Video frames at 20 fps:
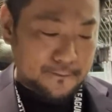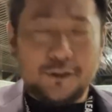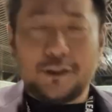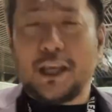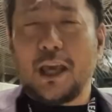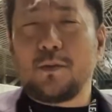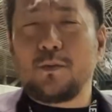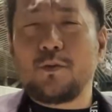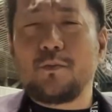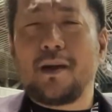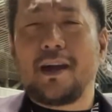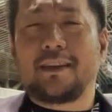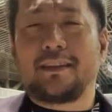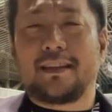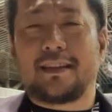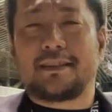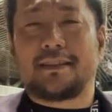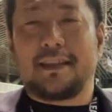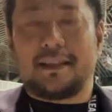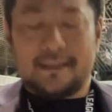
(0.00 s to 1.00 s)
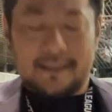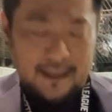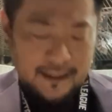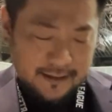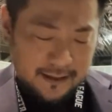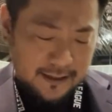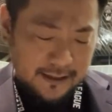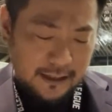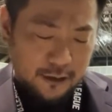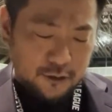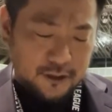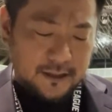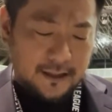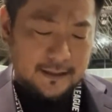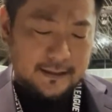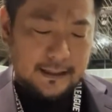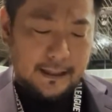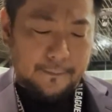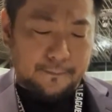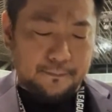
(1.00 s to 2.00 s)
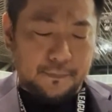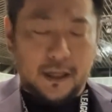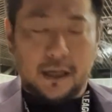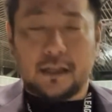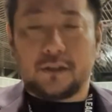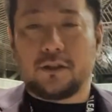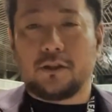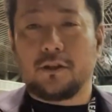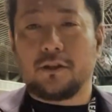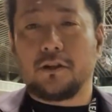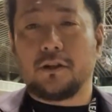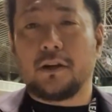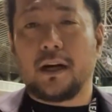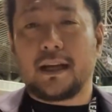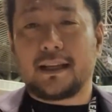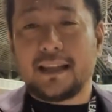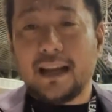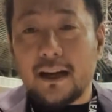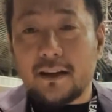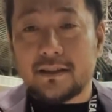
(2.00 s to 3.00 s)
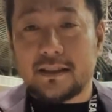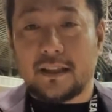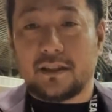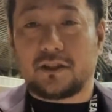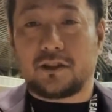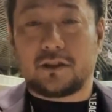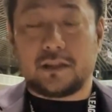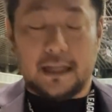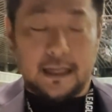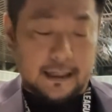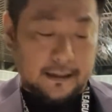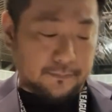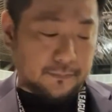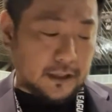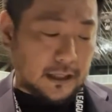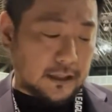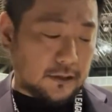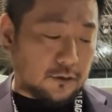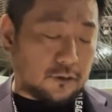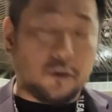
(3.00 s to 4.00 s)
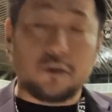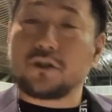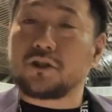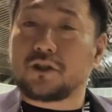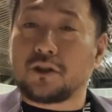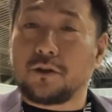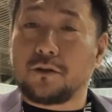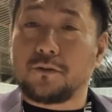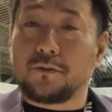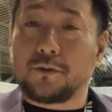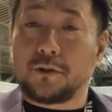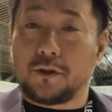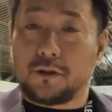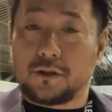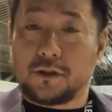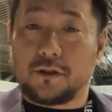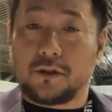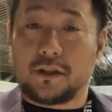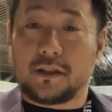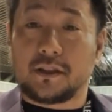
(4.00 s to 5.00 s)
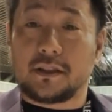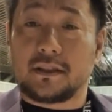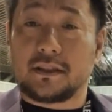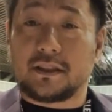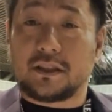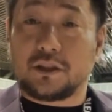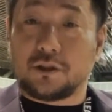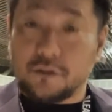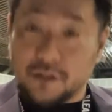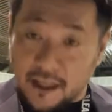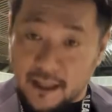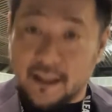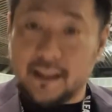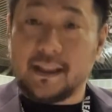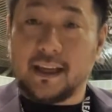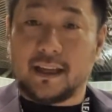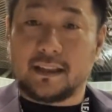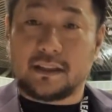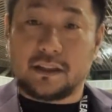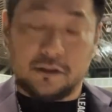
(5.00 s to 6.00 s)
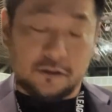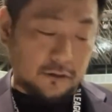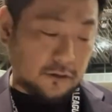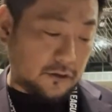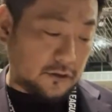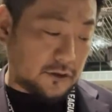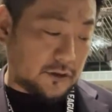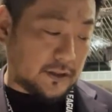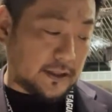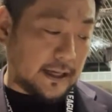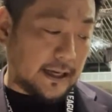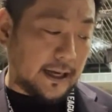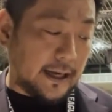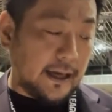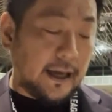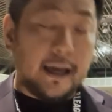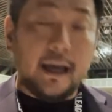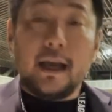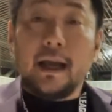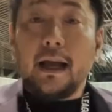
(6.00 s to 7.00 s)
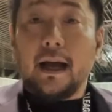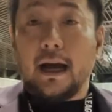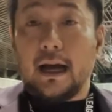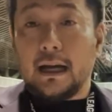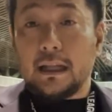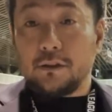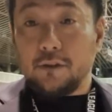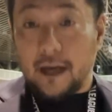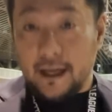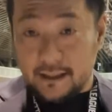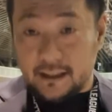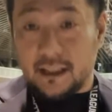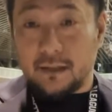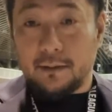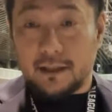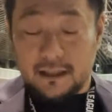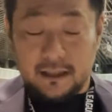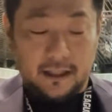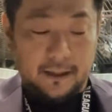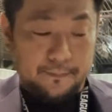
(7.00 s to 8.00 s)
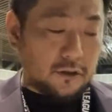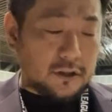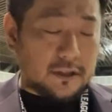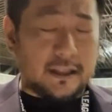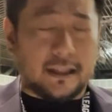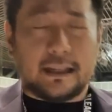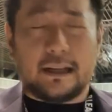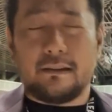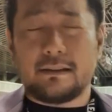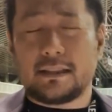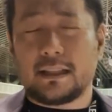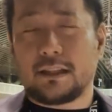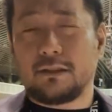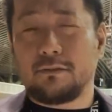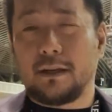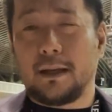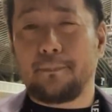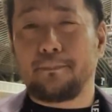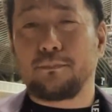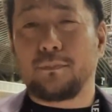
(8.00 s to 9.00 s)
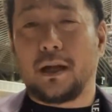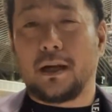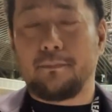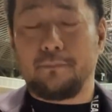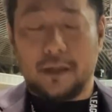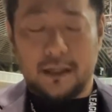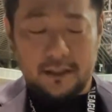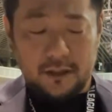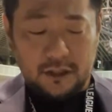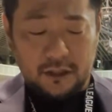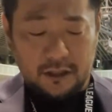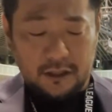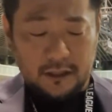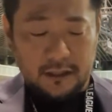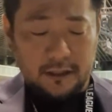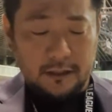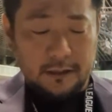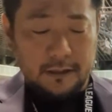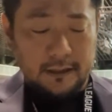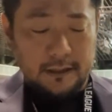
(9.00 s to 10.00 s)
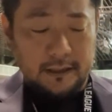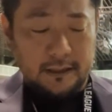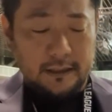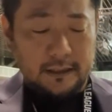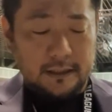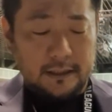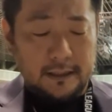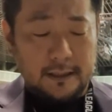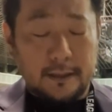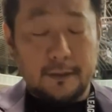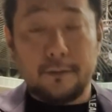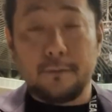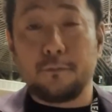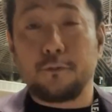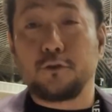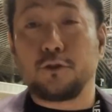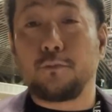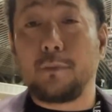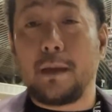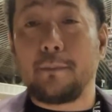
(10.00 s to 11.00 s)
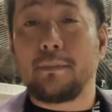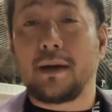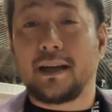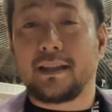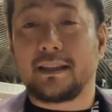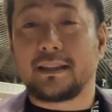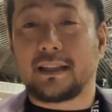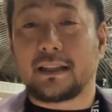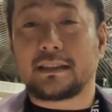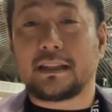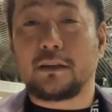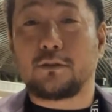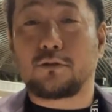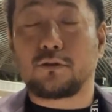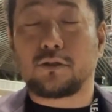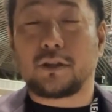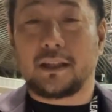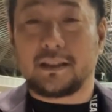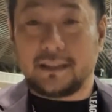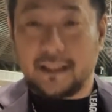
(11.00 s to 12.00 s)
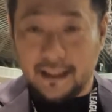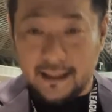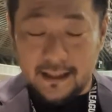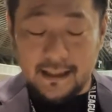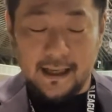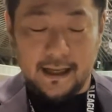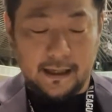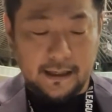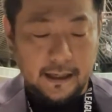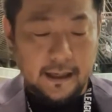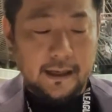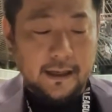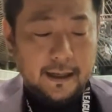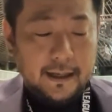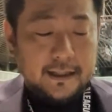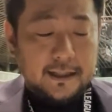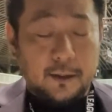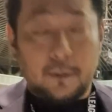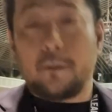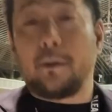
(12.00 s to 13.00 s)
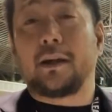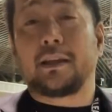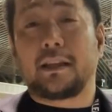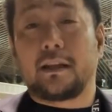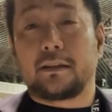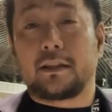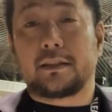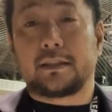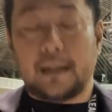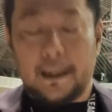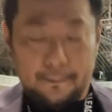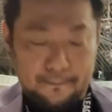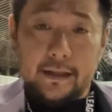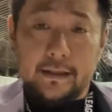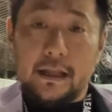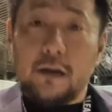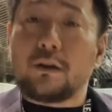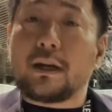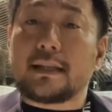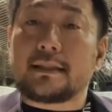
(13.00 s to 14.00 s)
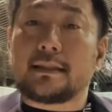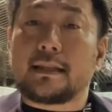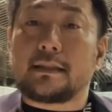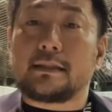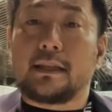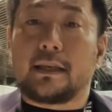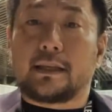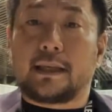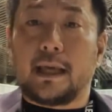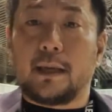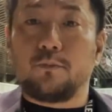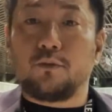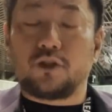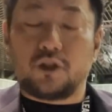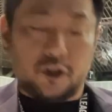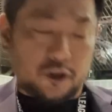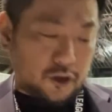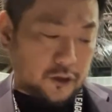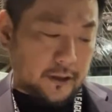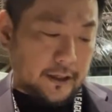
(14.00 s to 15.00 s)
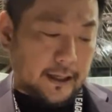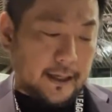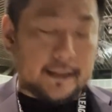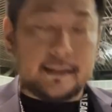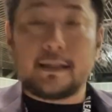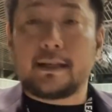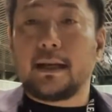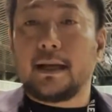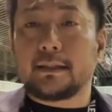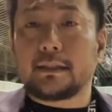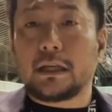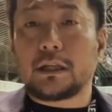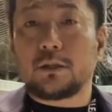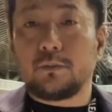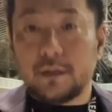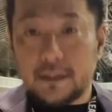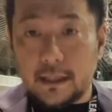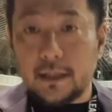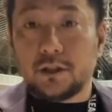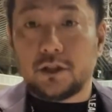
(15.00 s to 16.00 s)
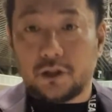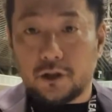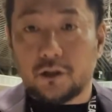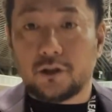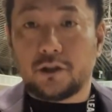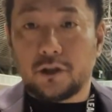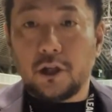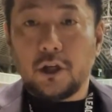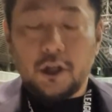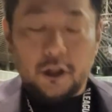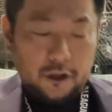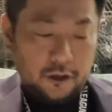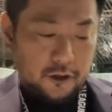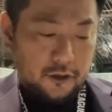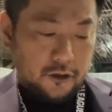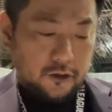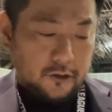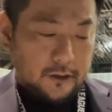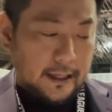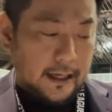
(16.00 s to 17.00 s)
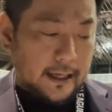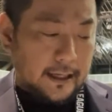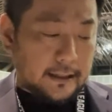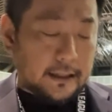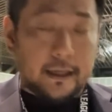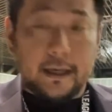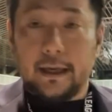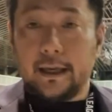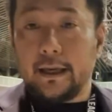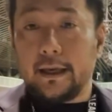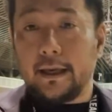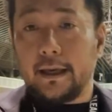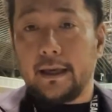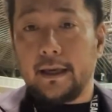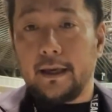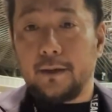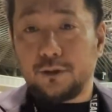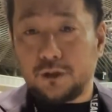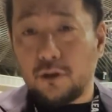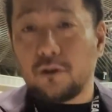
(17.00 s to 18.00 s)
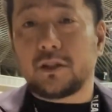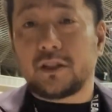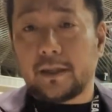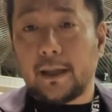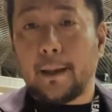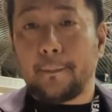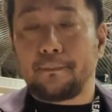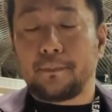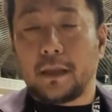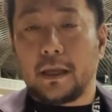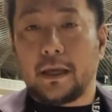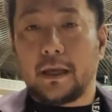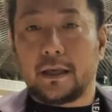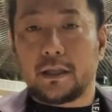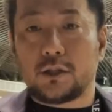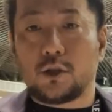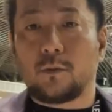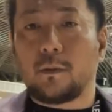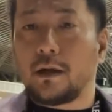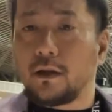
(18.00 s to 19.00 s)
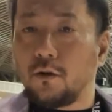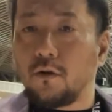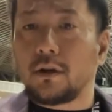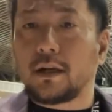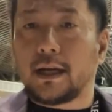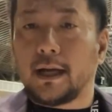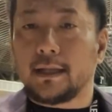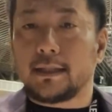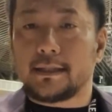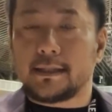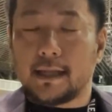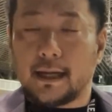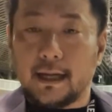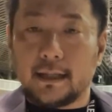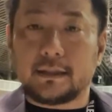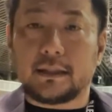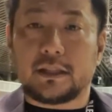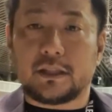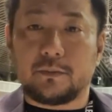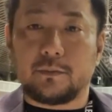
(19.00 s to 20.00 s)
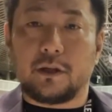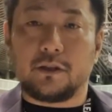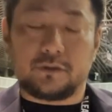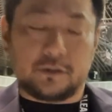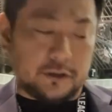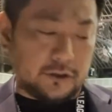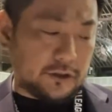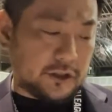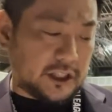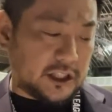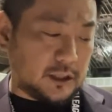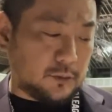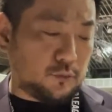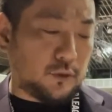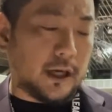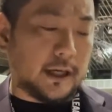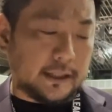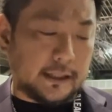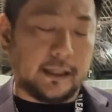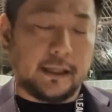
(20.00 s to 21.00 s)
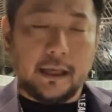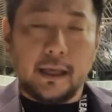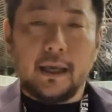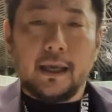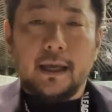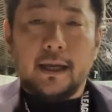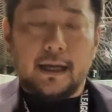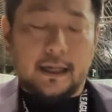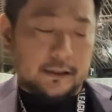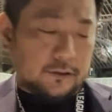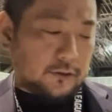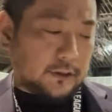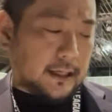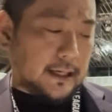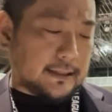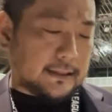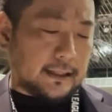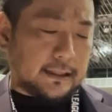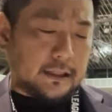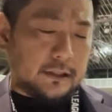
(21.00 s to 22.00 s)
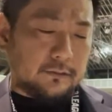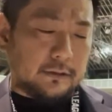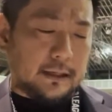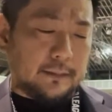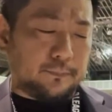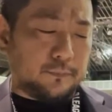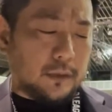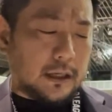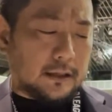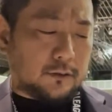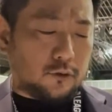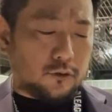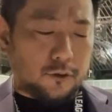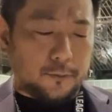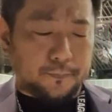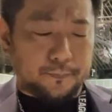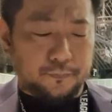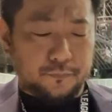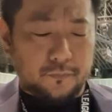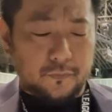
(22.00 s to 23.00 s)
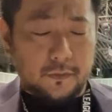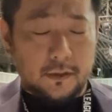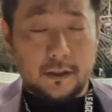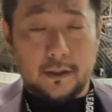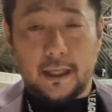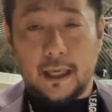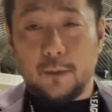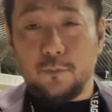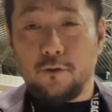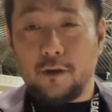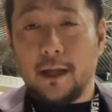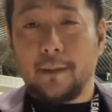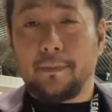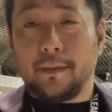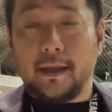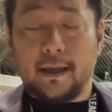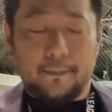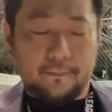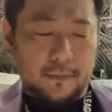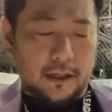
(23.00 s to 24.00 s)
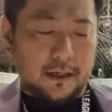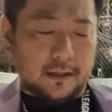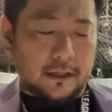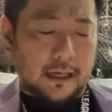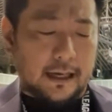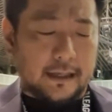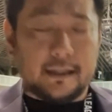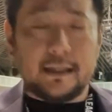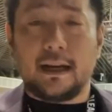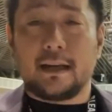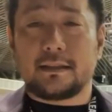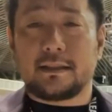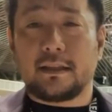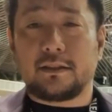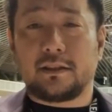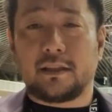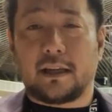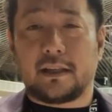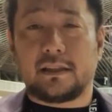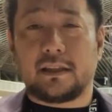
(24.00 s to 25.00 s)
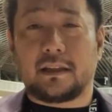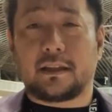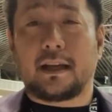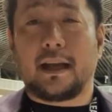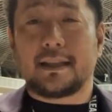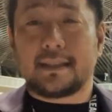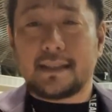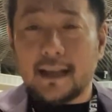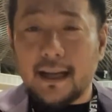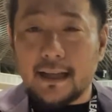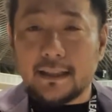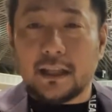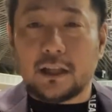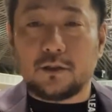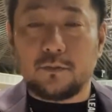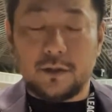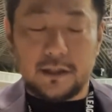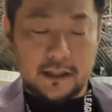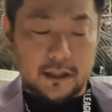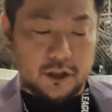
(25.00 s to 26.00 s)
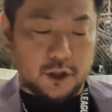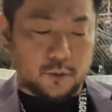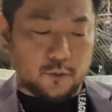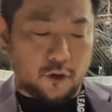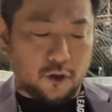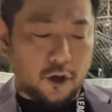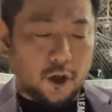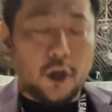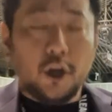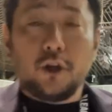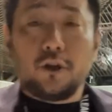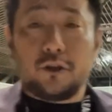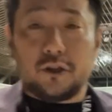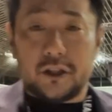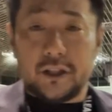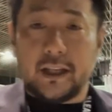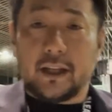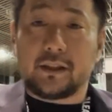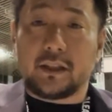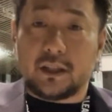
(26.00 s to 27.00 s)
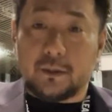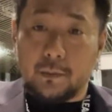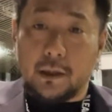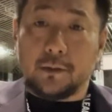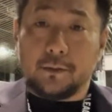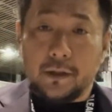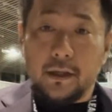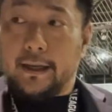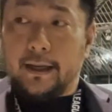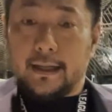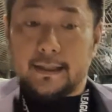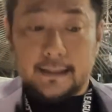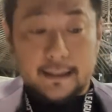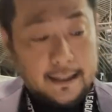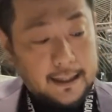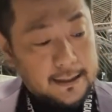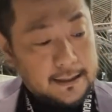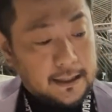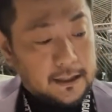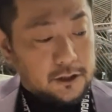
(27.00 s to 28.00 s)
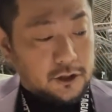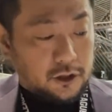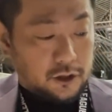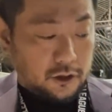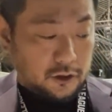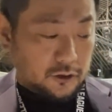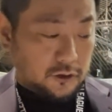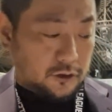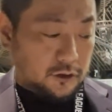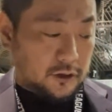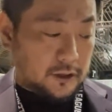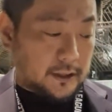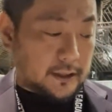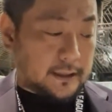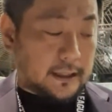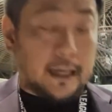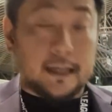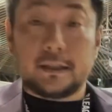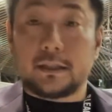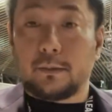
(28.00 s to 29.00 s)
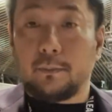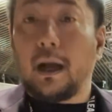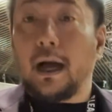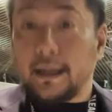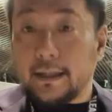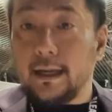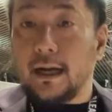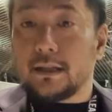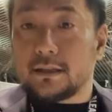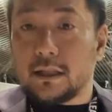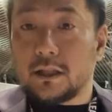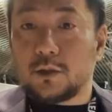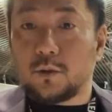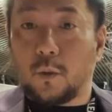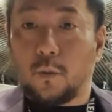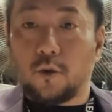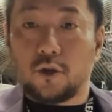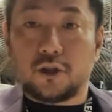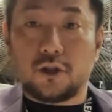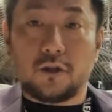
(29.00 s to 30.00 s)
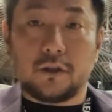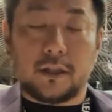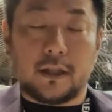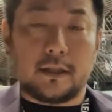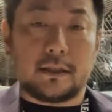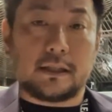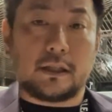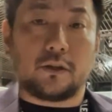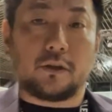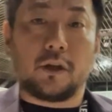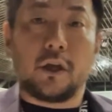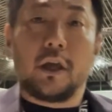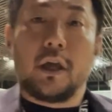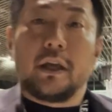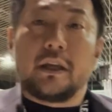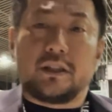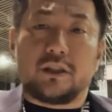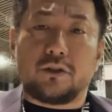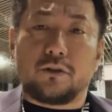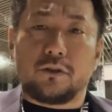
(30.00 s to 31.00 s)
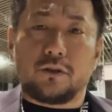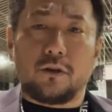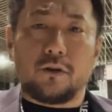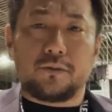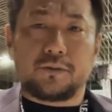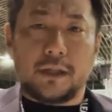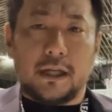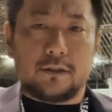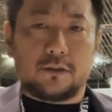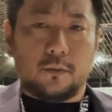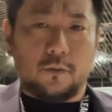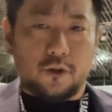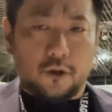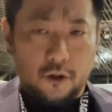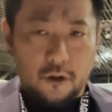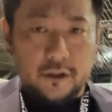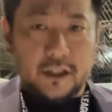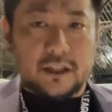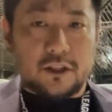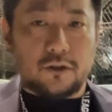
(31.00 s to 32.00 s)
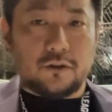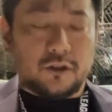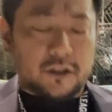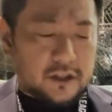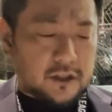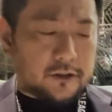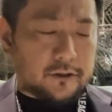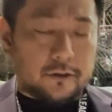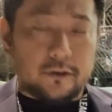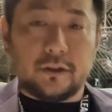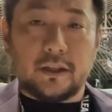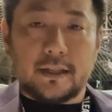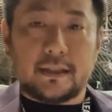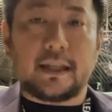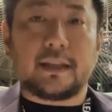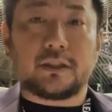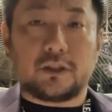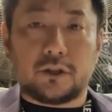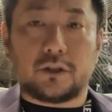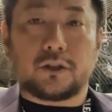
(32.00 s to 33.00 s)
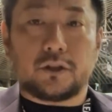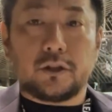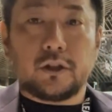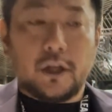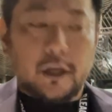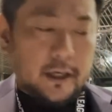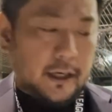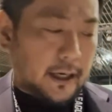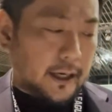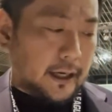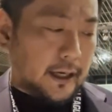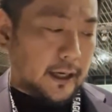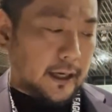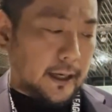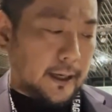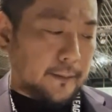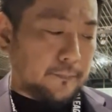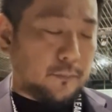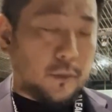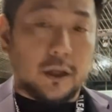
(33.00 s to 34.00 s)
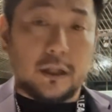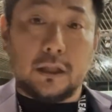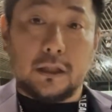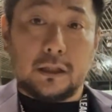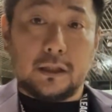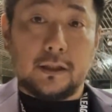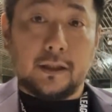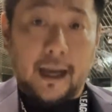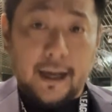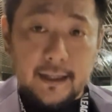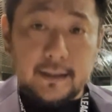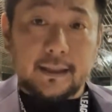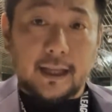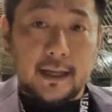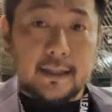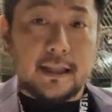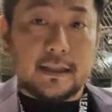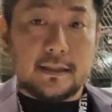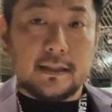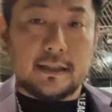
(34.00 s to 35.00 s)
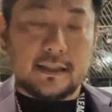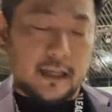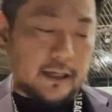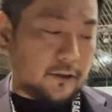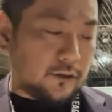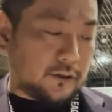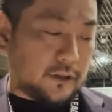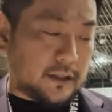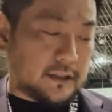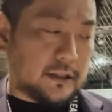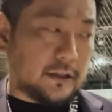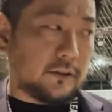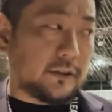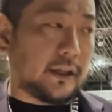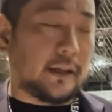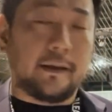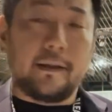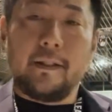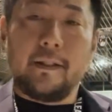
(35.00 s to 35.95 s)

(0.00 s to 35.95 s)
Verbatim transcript: ゲーム前にですね、残念なお知らせ、あのアギラール選手があのコンディション不良により出場できないっていうニュースがあの入ってきまして、実は川崎は、まあ、ベンチ、えー、フルメンバーで戦うことができないセミファイナルでした。なおかつですね、ゲーム中に長谷川拓海選手が、えー、負傷して、えー、そのままロッカーに下がってしまうっていうシーンもあり、あの川崎は、まあ、このゲームワンで、まあ、アギラール選手だけじゃなく長谷川拓海選手も失ってしまう。長谷川選手に関して、まあ、アギラール選手ももちろんなんですけど、非常にふたりともローテーションの貴重な選手、えーまあ、大, 大切な戦力でしたので、